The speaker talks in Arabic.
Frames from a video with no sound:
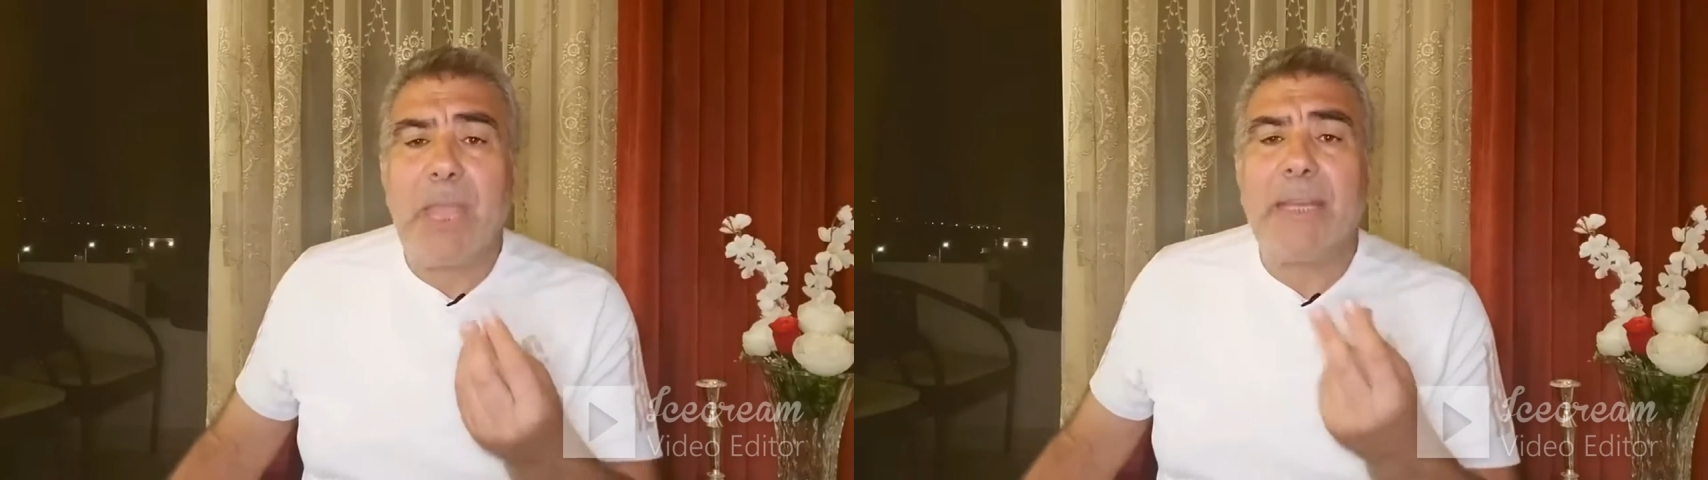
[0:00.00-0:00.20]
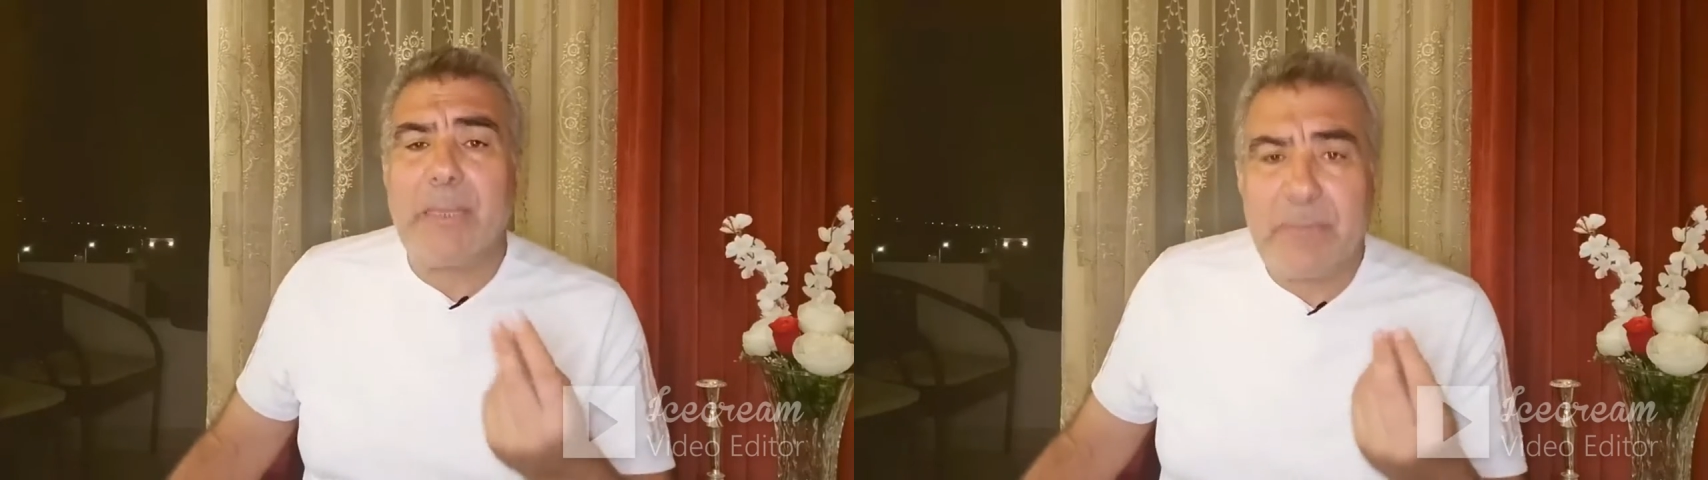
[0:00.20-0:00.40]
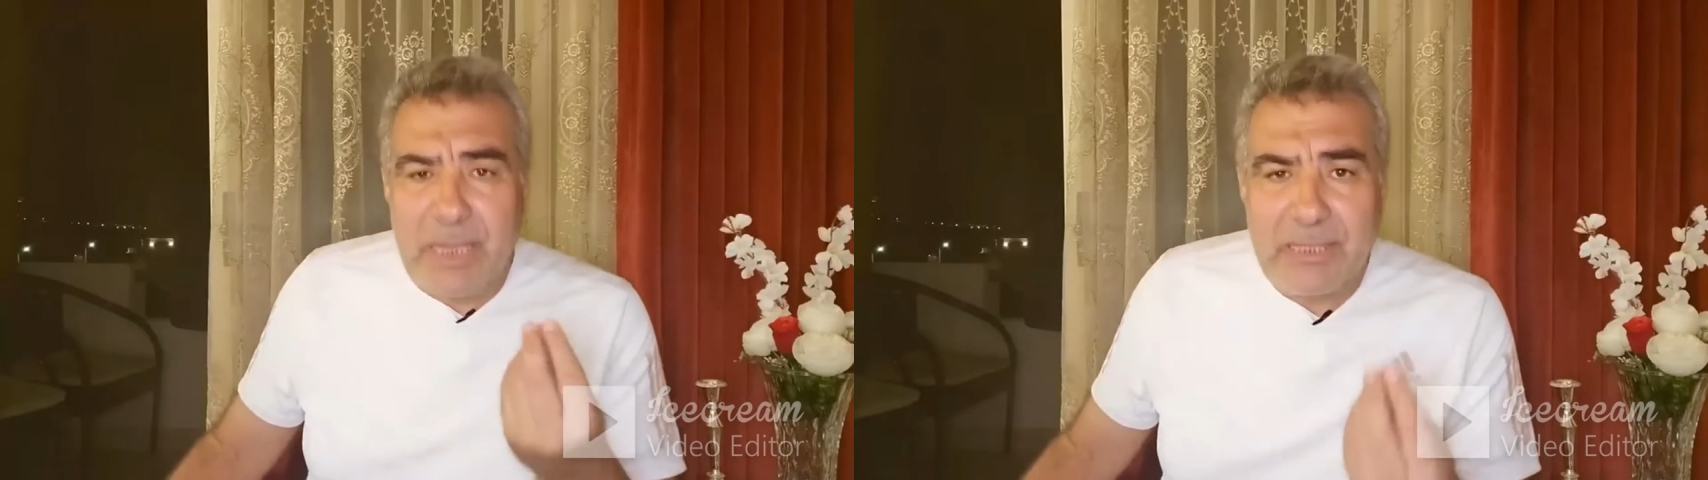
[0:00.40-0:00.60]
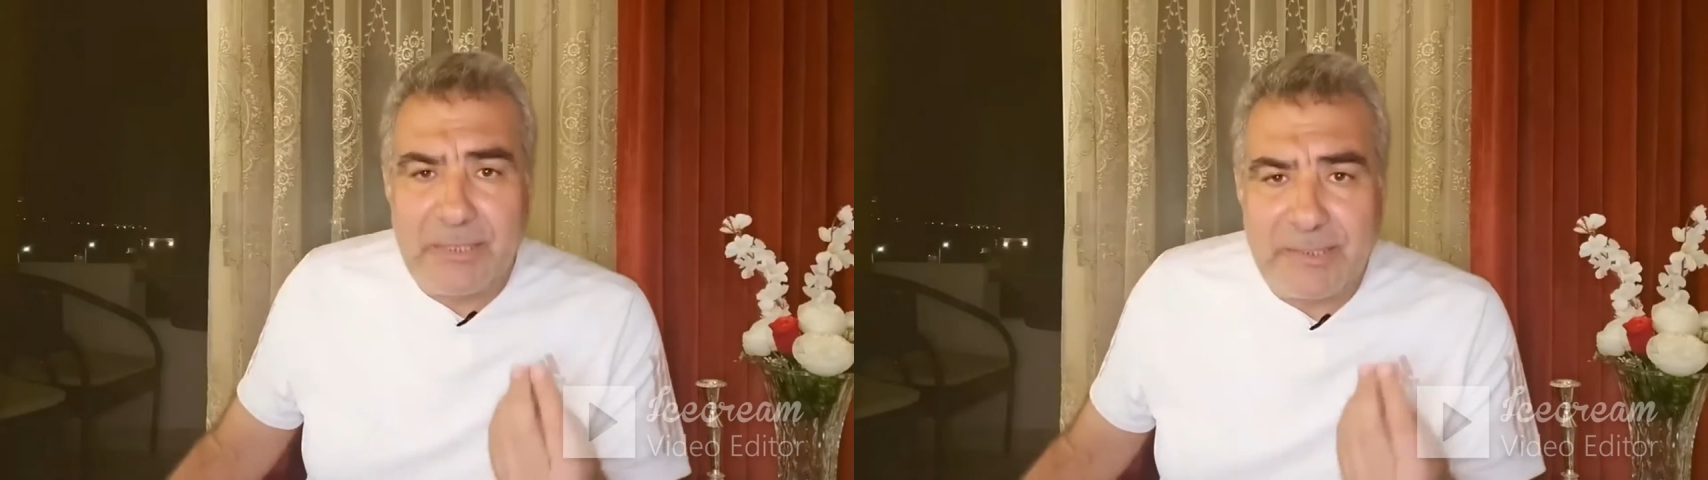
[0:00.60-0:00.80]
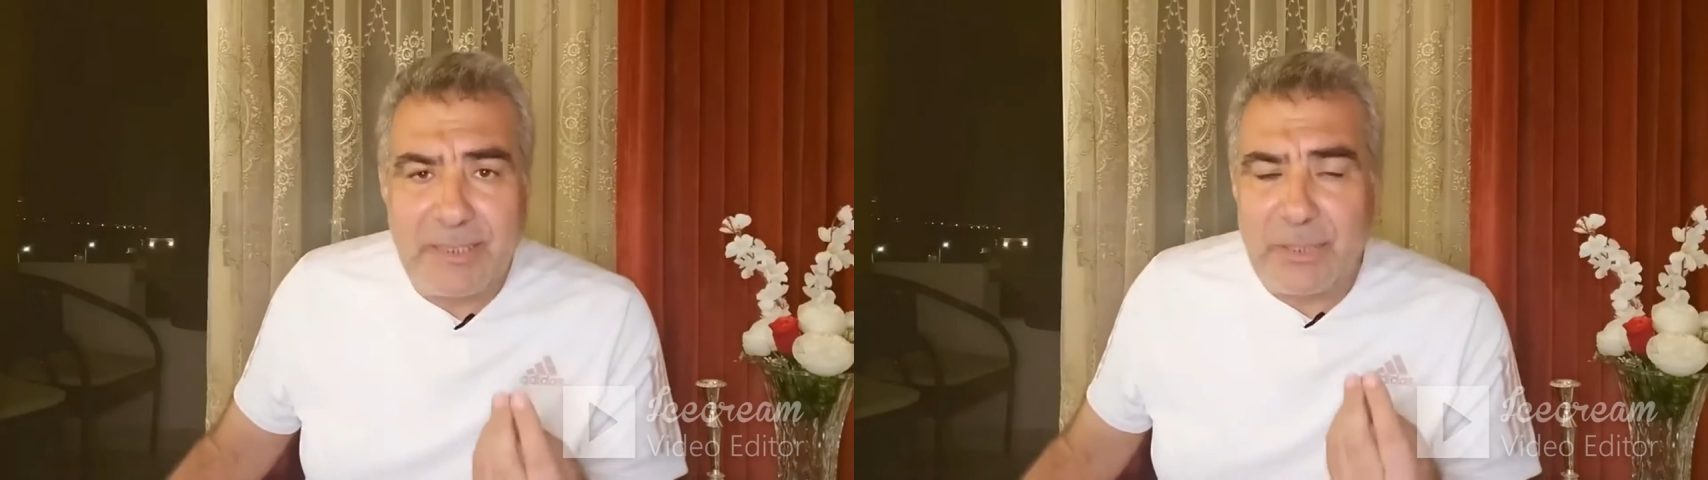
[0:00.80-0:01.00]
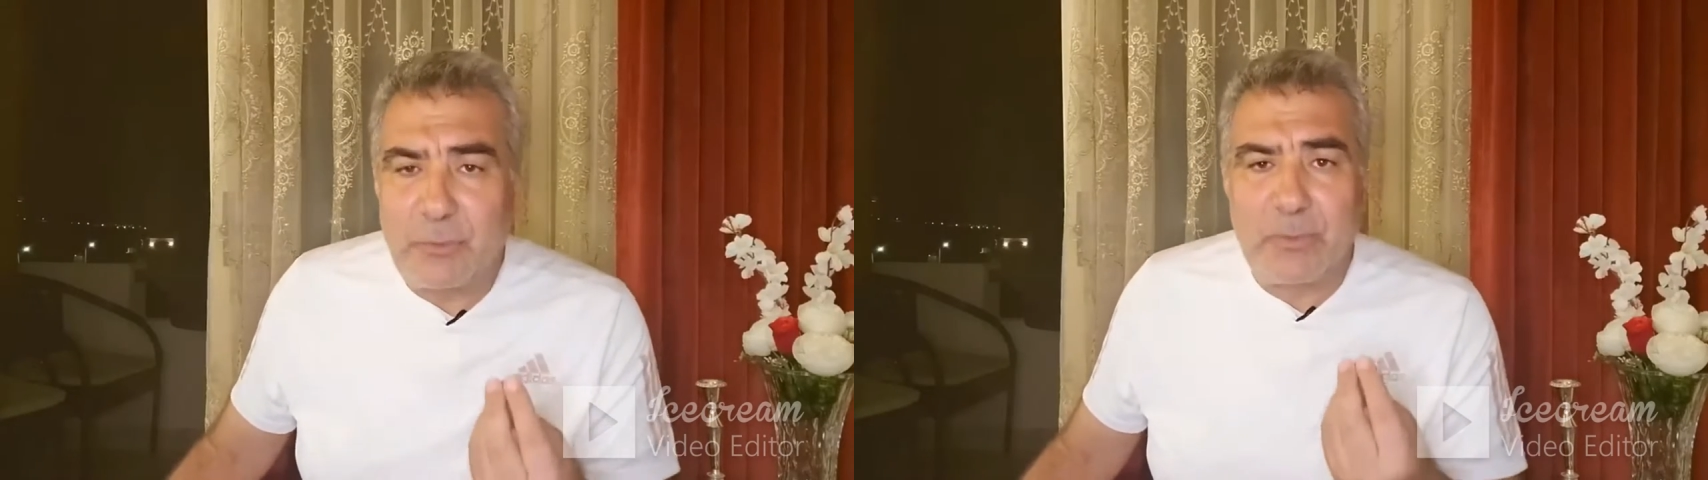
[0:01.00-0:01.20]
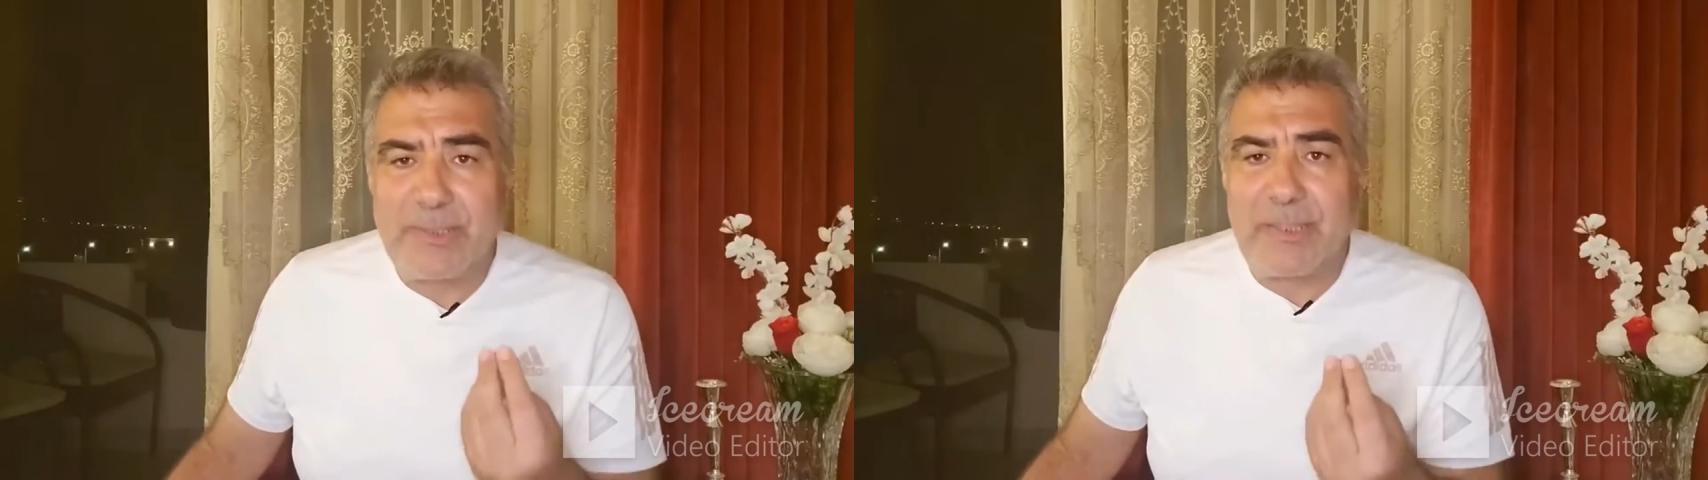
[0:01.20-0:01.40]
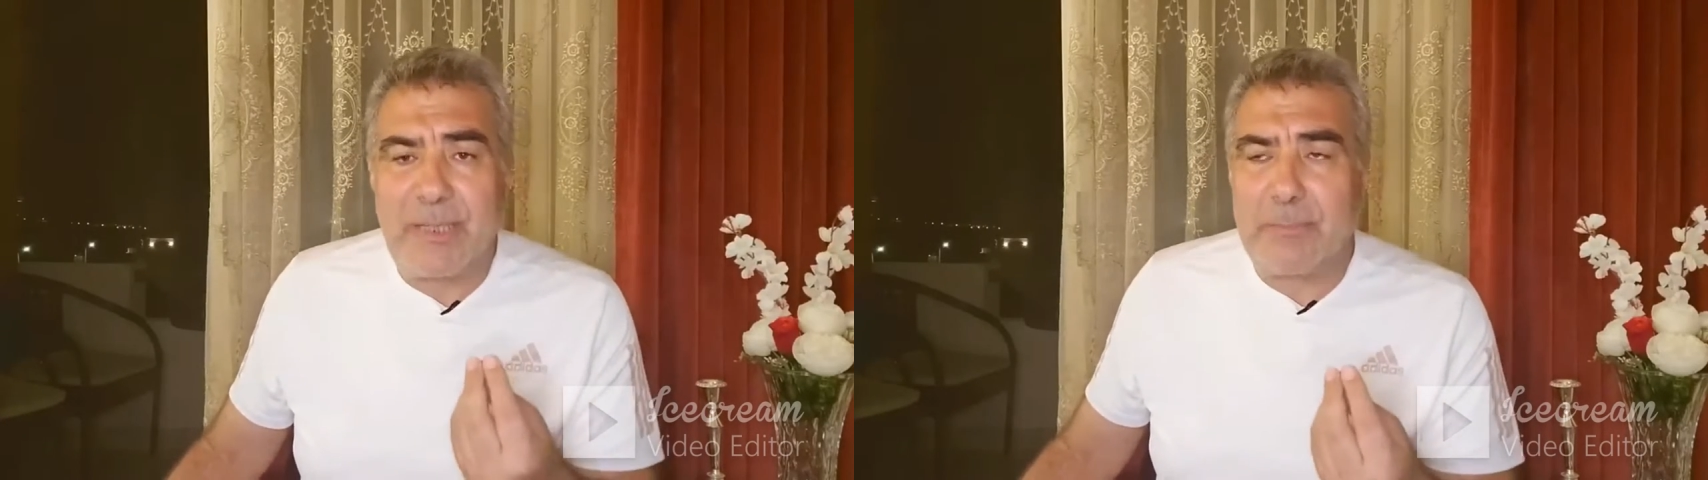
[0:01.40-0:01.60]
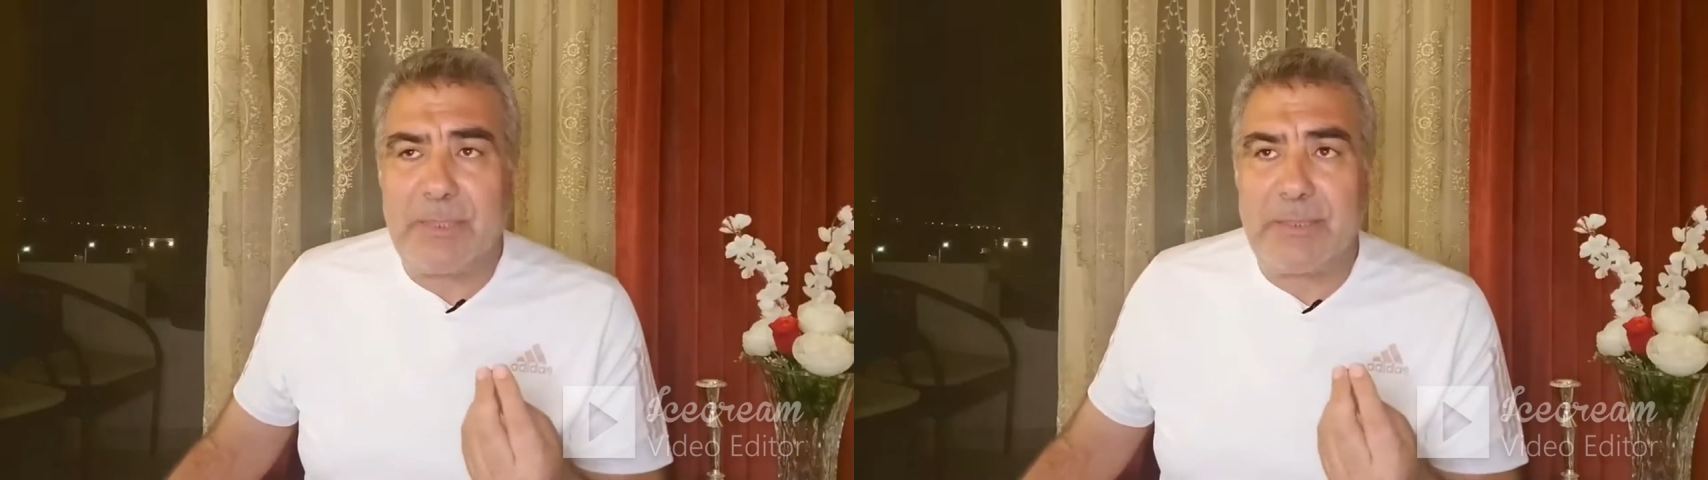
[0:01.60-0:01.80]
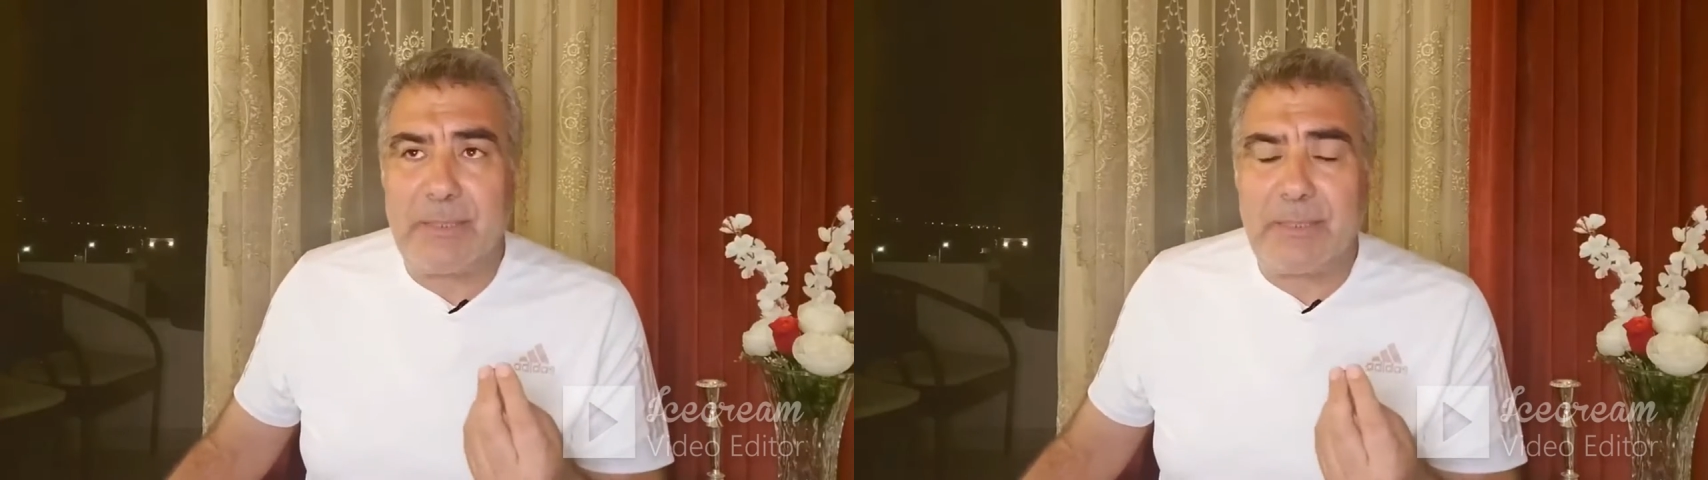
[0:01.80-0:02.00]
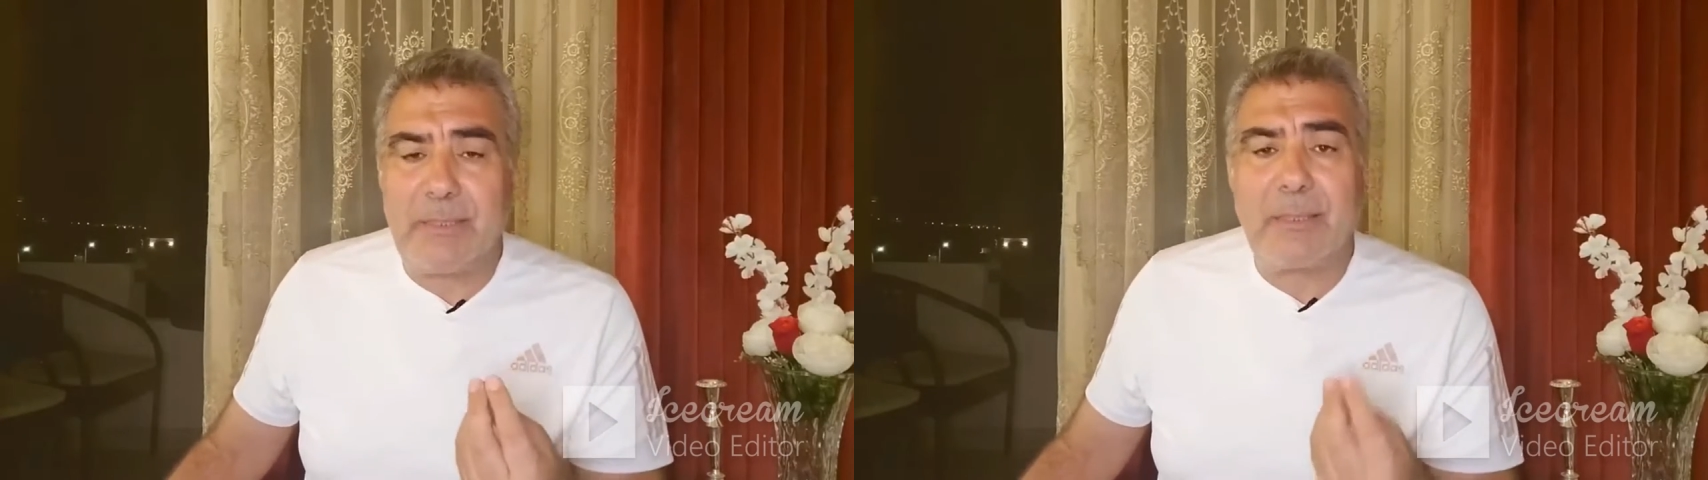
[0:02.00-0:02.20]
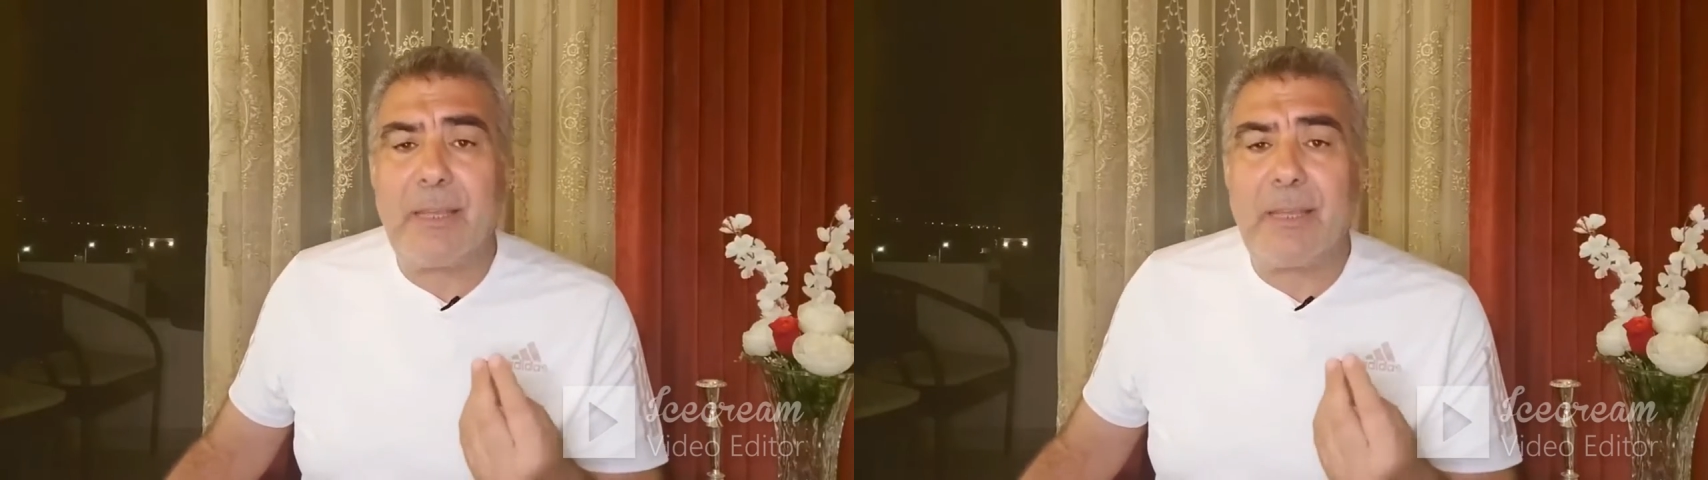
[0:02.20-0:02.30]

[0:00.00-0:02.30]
النبي عليه الصلاة والسلام ماذا قال؟